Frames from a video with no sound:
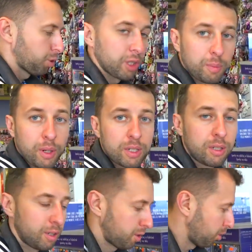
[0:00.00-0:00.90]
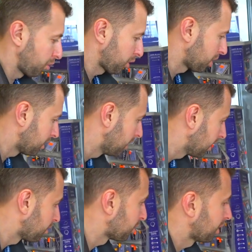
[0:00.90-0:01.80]
у нас просила сережки с
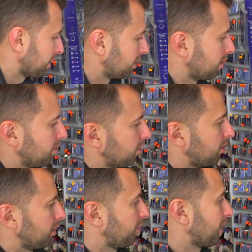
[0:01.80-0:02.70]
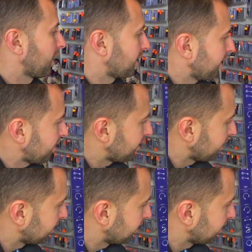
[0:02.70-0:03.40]
единорожкой. Теперь найти.